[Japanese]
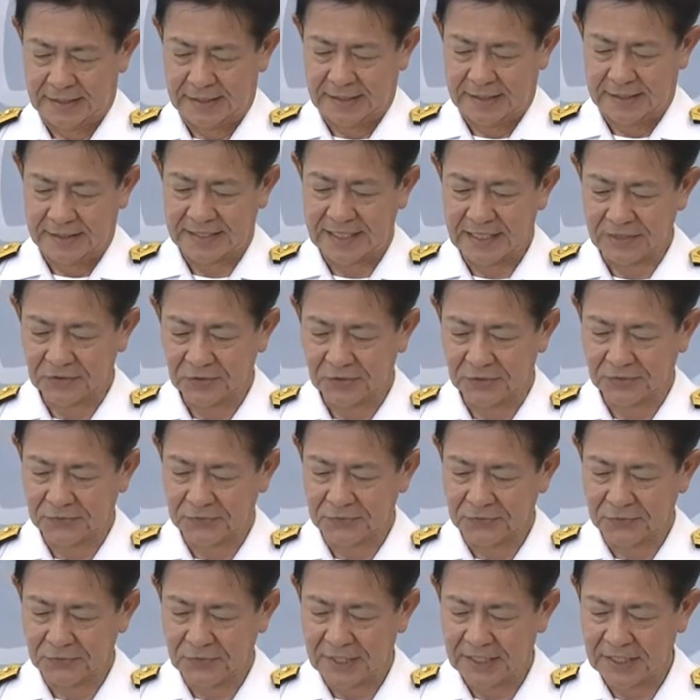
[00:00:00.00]
昨今、
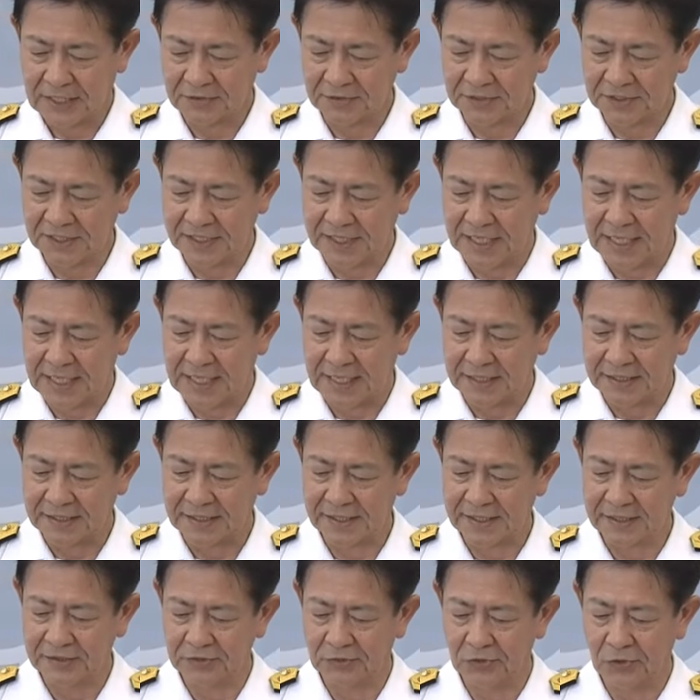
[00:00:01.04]
我が国が
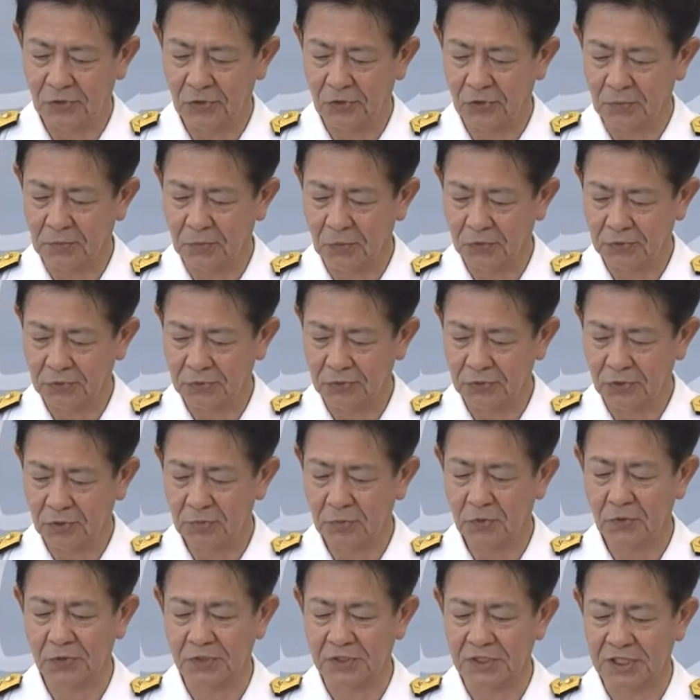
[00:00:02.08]
戦後最
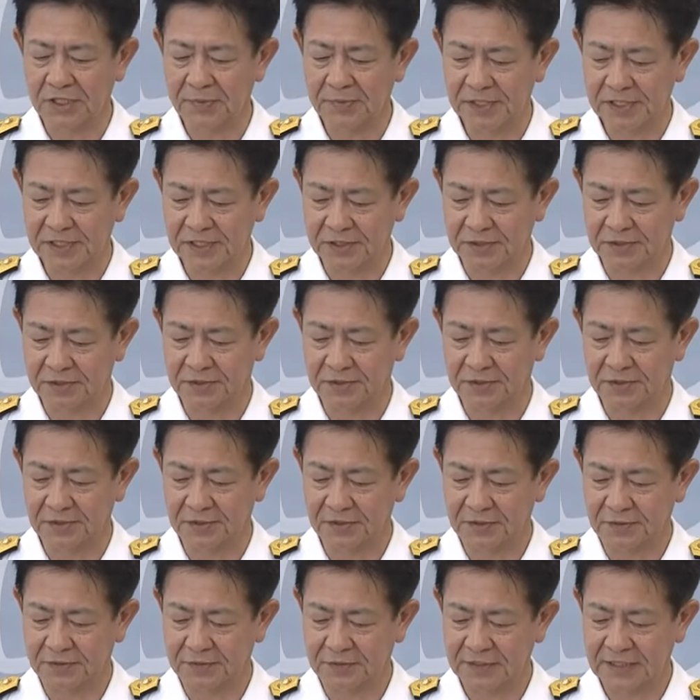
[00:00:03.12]
も厳しく
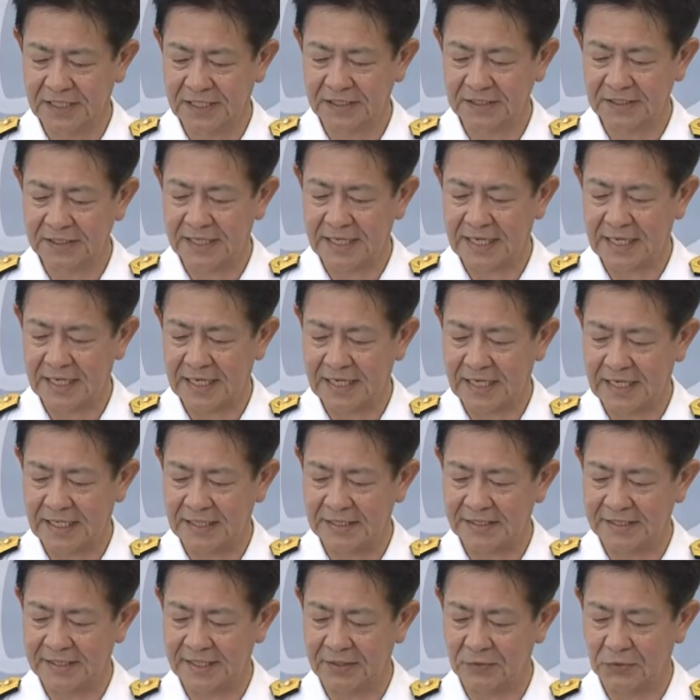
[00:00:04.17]
複雑な
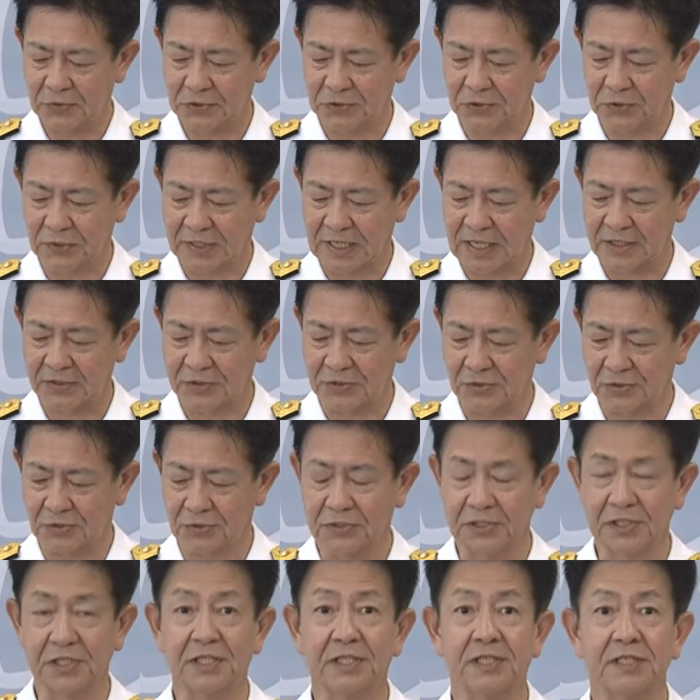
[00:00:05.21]
安全保障環境
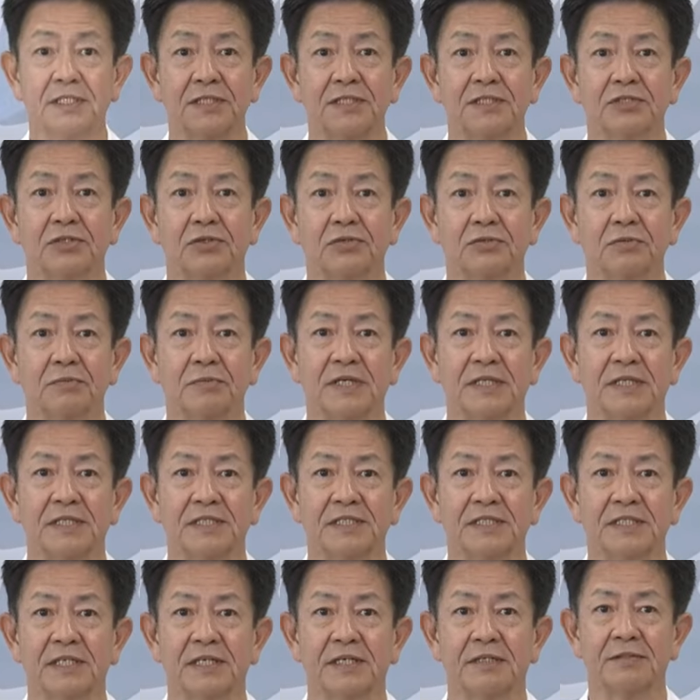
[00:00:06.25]
に直面
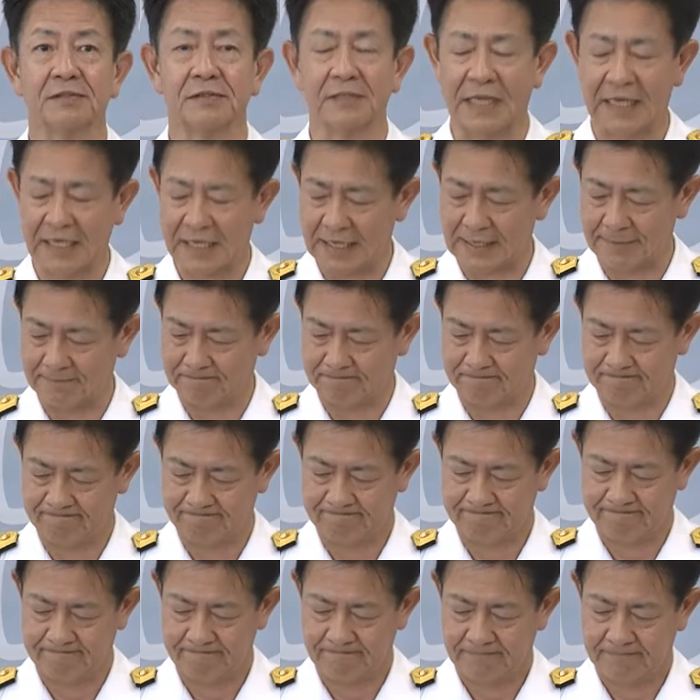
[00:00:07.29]
している中、
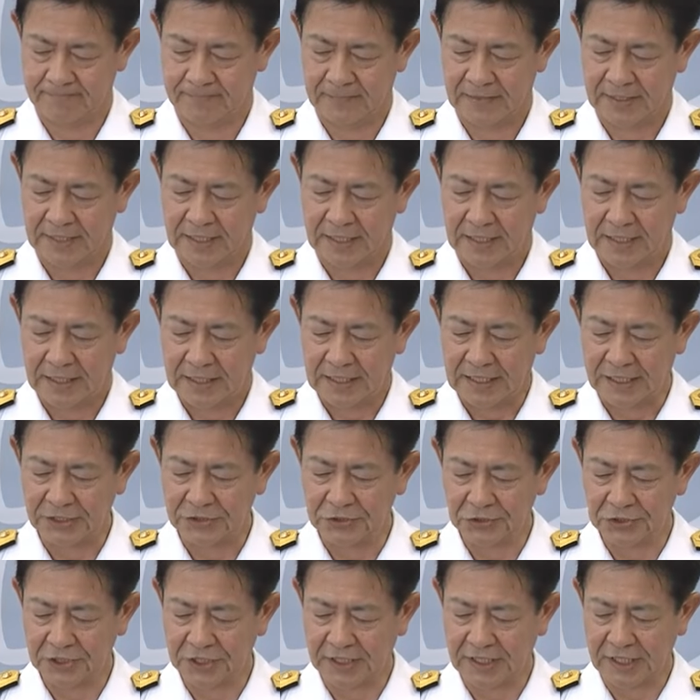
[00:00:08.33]
海
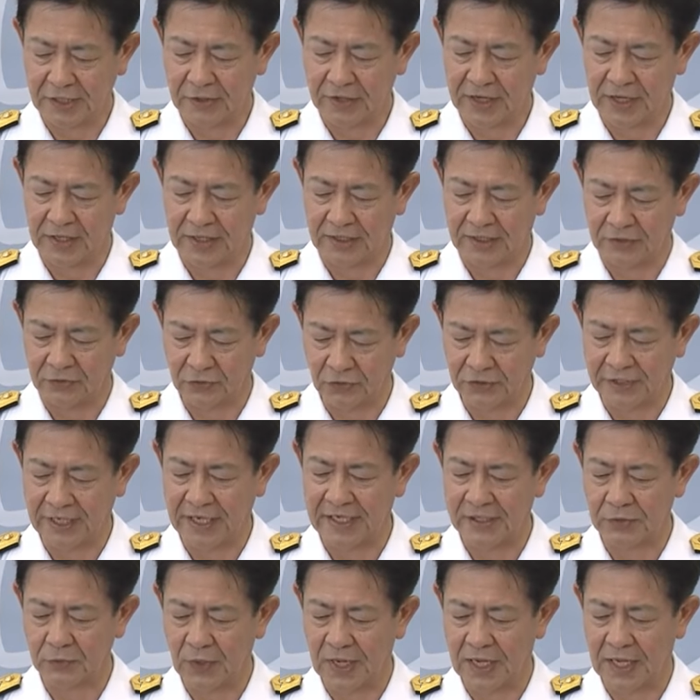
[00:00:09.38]
上自衛隊の
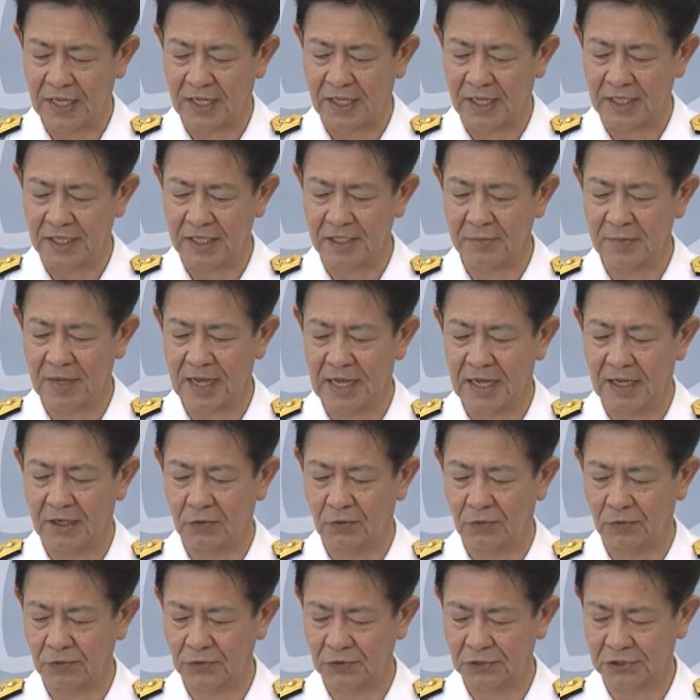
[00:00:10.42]
隊員は今、
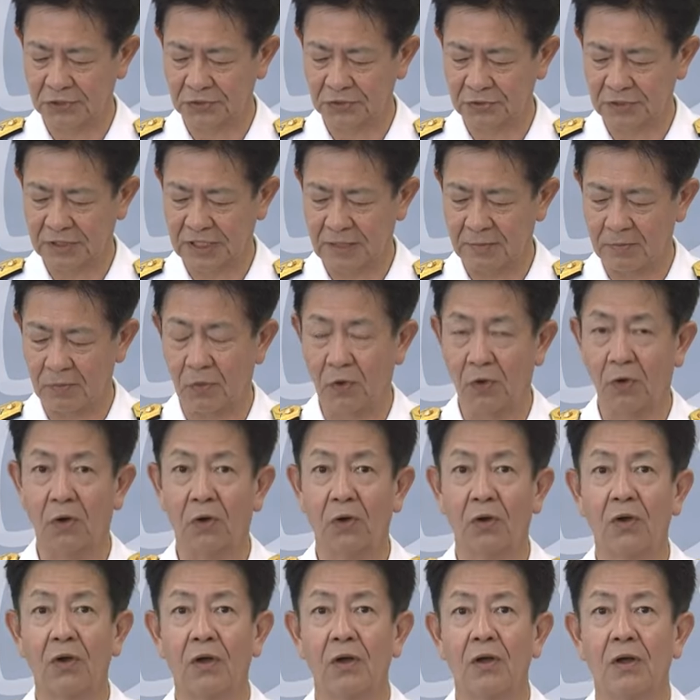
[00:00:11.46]
この瞬間
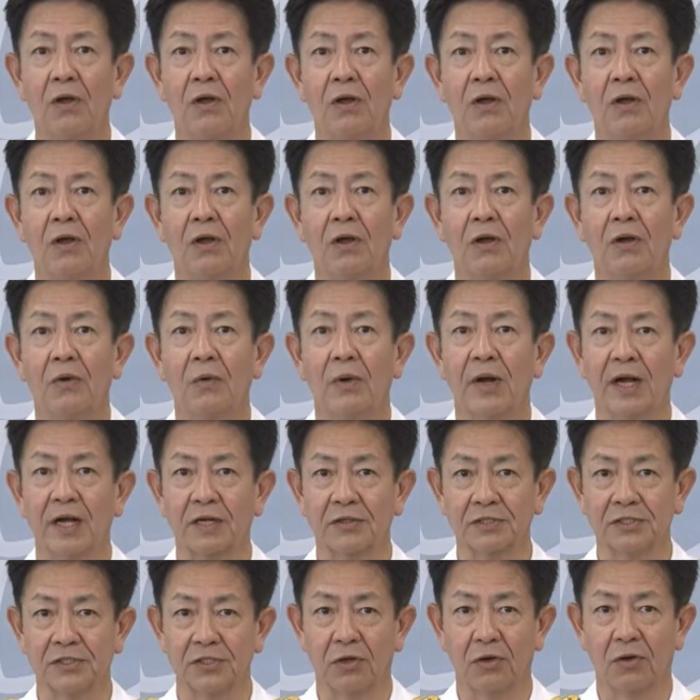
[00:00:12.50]
も我が
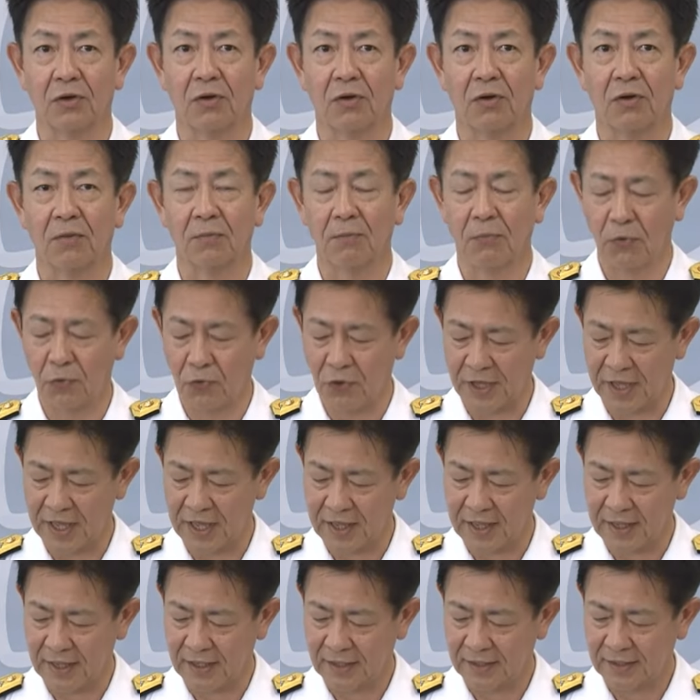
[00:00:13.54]
国の防
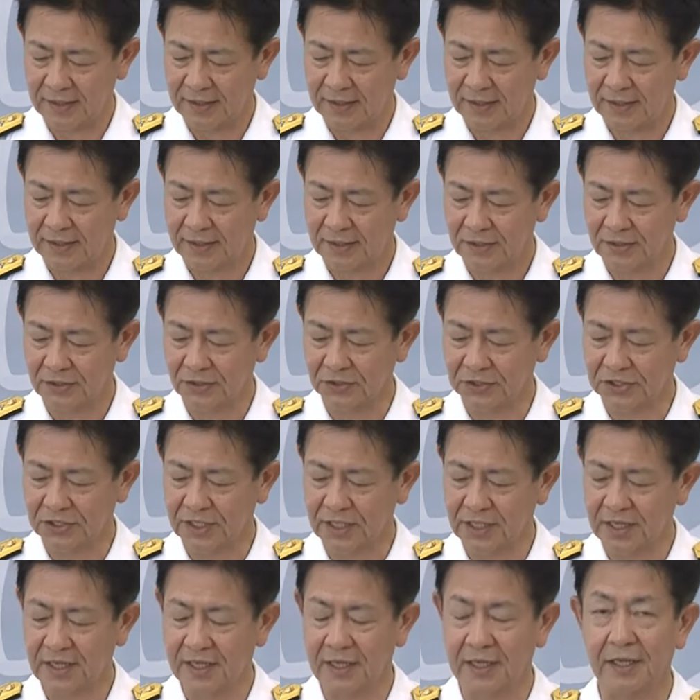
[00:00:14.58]
衛、そし
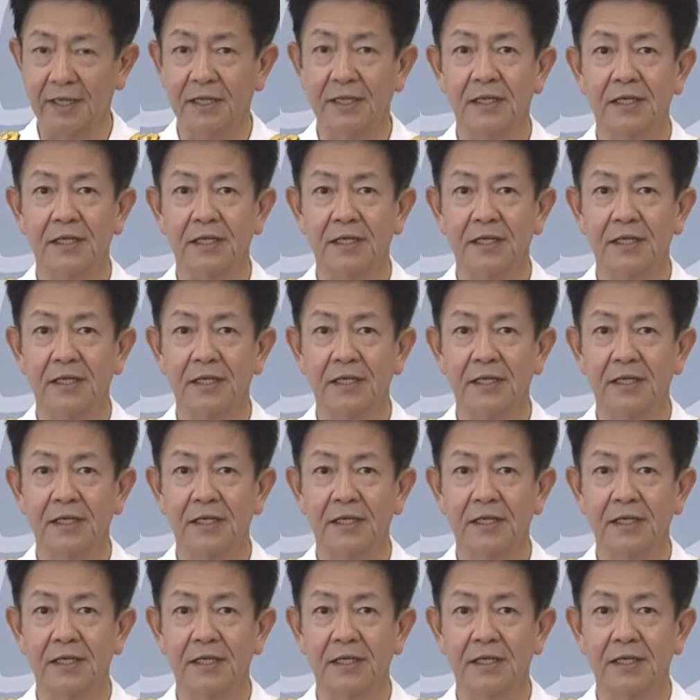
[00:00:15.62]
て